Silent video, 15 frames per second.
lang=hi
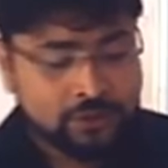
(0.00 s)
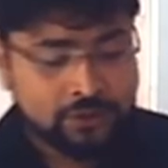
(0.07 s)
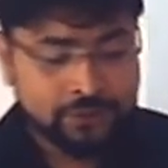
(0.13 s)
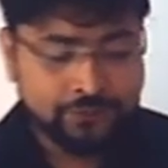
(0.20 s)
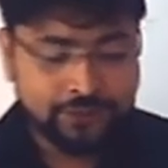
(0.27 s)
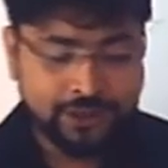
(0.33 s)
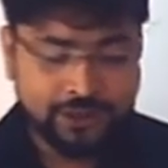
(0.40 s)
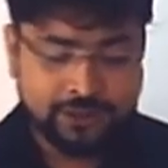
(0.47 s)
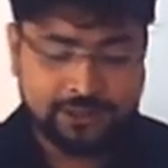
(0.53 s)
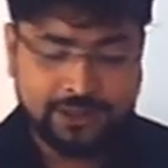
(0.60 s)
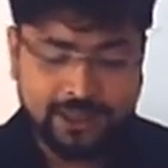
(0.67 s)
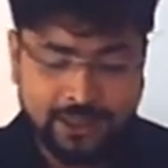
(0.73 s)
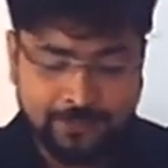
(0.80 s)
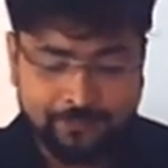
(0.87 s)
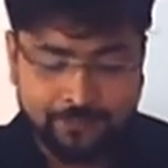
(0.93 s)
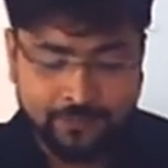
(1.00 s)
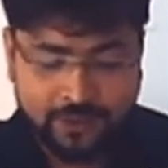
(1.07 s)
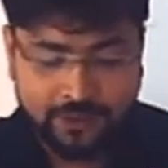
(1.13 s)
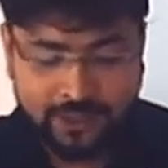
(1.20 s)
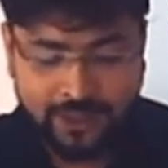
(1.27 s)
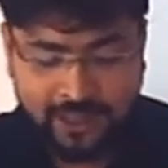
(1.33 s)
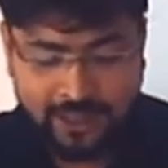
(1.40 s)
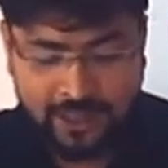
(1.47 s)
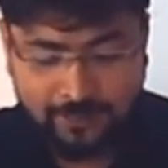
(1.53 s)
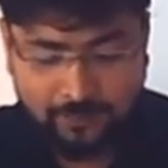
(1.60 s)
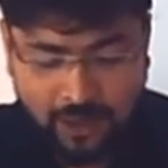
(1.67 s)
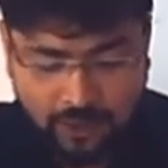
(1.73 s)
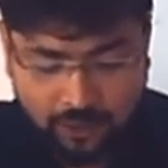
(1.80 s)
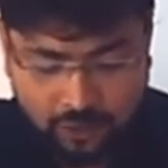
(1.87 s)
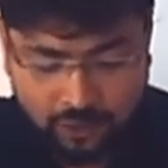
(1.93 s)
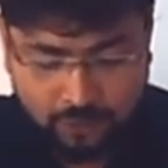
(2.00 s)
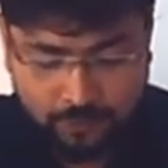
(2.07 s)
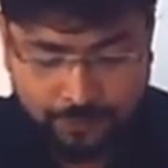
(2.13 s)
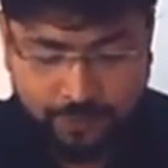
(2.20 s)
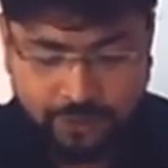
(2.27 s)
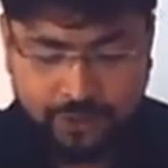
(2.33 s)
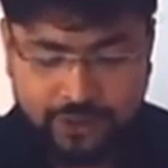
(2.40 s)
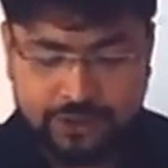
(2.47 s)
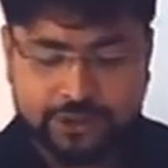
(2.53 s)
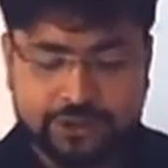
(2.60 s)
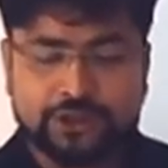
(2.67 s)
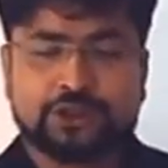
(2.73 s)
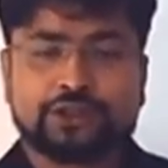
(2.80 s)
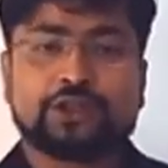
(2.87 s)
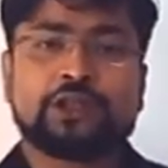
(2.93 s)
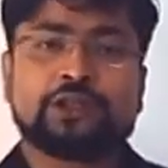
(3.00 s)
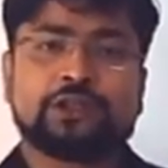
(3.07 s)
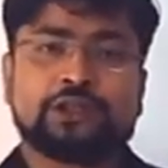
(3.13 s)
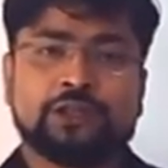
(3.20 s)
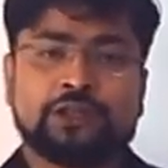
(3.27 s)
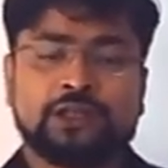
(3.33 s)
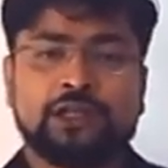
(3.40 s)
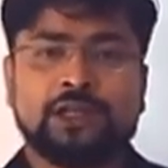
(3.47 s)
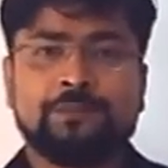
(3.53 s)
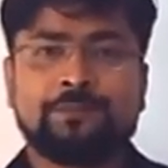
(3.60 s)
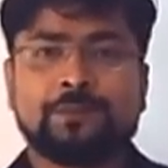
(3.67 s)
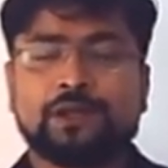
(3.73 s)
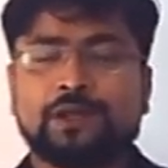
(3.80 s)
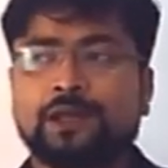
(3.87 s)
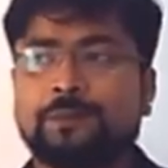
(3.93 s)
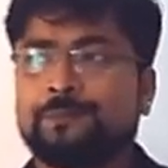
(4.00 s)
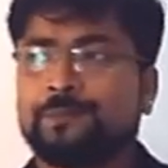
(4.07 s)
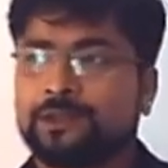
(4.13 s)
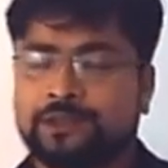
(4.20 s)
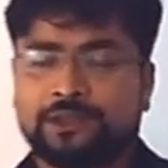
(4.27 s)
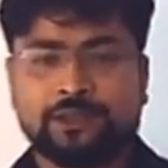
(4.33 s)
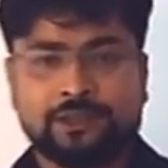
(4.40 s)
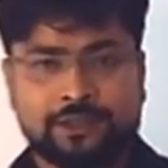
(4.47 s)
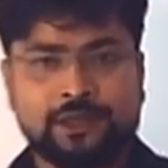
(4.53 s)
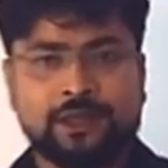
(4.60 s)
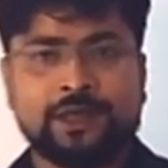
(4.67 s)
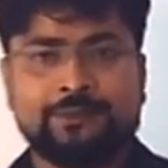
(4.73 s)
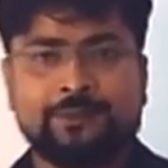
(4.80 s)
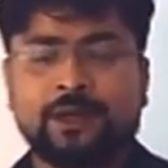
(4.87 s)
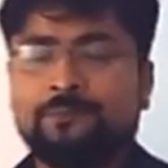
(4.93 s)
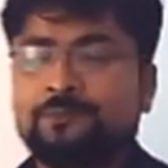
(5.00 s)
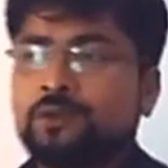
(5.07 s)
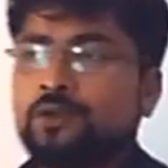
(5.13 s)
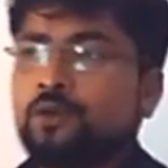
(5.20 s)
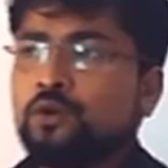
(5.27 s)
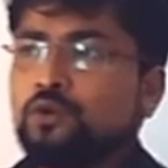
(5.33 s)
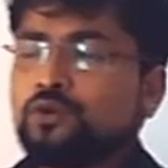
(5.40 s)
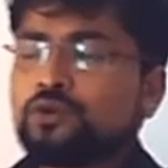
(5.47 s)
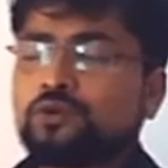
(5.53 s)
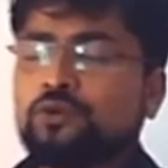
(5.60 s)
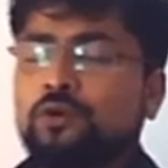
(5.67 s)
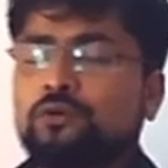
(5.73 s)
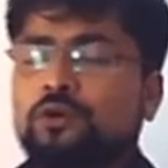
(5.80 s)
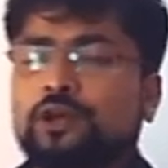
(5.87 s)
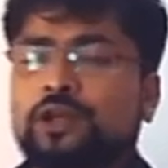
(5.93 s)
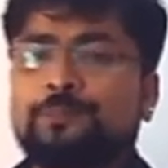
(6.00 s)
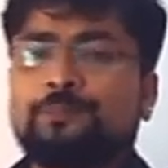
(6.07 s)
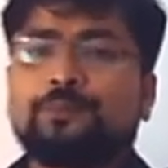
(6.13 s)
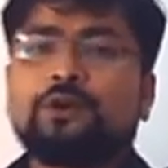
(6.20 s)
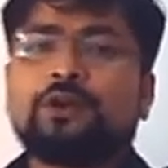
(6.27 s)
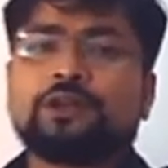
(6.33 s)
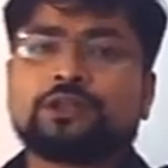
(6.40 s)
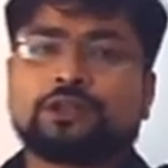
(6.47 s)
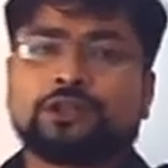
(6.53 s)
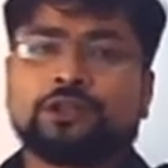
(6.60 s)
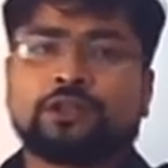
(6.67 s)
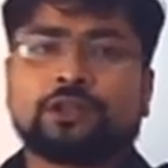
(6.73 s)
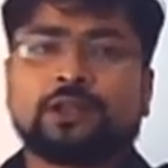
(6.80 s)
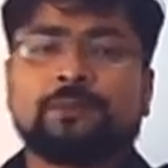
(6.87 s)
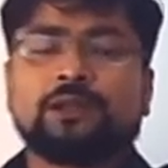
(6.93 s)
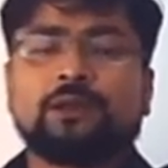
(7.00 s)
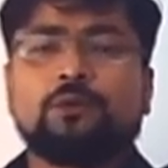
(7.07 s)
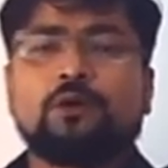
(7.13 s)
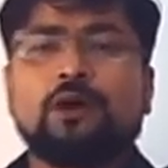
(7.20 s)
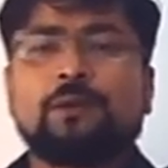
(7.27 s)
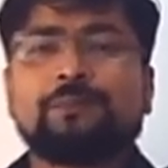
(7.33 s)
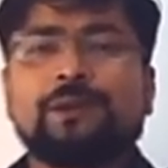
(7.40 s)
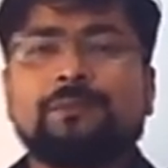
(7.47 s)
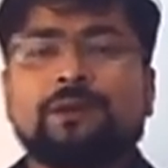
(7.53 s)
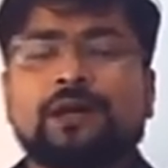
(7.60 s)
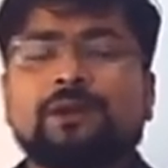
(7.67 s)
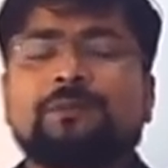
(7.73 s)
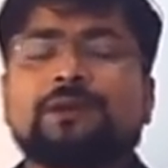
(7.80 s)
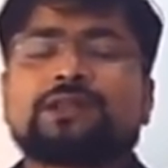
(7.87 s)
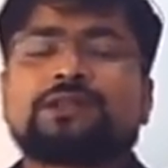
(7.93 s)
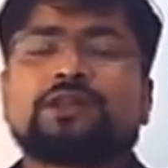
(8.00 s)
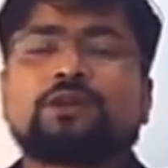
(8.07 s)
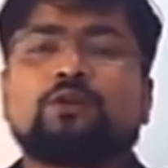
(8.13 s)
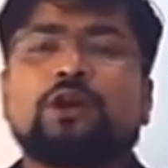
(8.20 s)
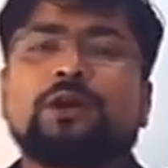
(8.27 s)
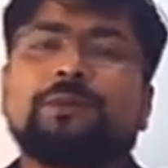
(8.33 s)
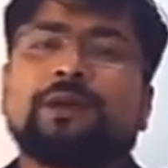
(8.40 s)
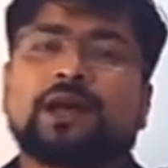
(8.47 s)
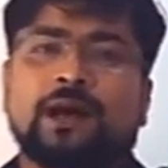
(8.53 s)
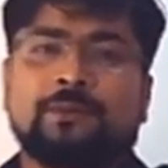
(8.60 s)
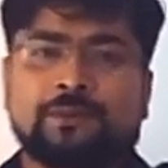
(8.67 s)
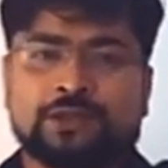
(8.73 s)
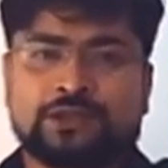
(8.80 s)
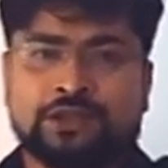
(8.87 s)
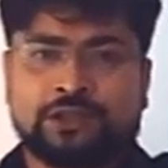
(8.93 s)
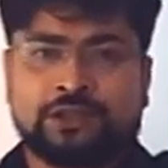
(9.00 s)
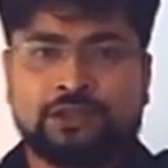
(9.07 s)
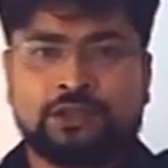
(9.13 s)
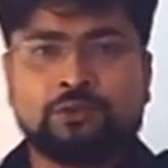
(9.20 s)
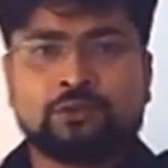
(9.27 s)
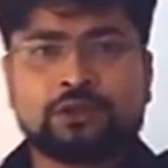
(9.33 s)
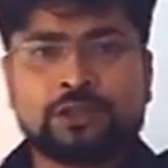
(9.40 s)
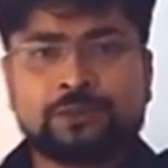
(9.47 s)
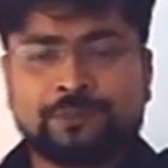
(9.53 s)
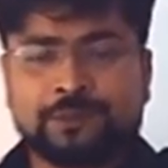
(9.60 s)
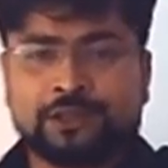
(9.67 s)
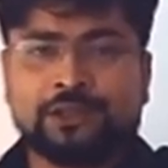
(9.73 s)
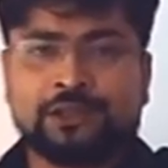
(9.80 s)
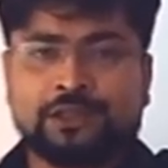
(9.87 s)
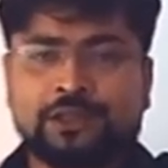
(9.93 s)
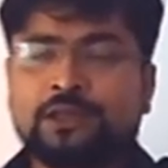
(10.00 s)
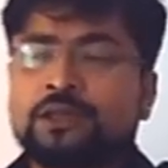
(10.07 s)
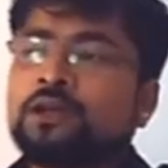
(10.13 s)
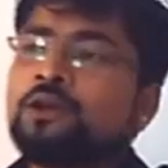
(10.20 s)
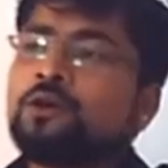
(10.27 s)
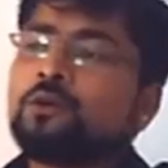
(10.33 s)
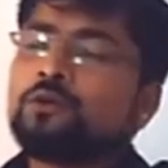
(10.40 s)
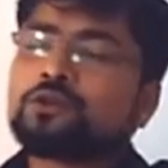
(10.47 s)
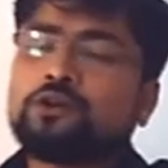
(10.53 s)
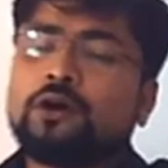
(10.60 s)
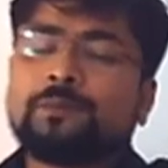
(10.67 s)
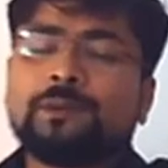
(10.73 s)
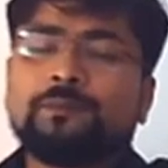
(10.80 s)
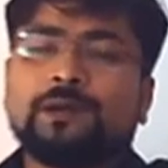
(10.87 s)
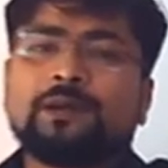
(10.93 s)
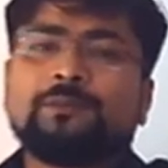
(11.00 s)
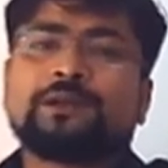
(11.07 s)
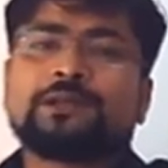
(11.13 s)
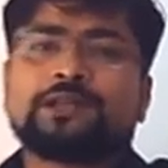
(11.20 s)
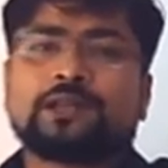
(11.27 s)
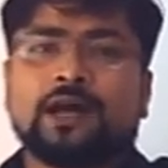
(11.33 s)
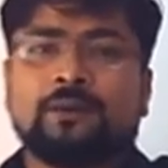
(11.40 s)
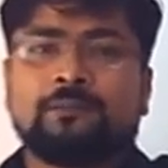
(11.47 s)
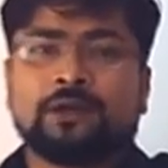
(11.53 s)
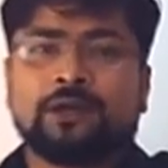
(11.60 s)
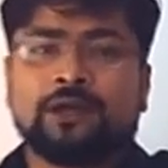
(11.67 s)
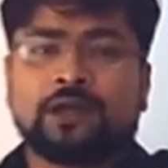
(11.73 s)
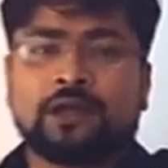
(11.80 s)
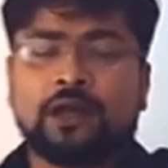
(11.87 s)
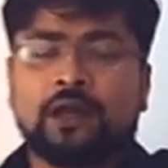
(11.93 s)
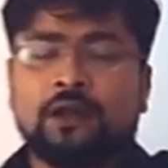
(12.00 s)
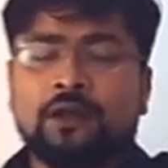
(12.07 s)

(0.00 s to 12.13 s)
फिर दिलीप ने हेमा को पूर्ण स्वतंत्रता दी थी दिलीप की पत्नी थी हेमा उसको उन्होंने पूर्ण स्वतंत्रता मतलब वो अपनी मन मर्जी कोई भी काम कर सकती थी उसकी पत्नी थी उसको अपने मन मर्जी काम करने का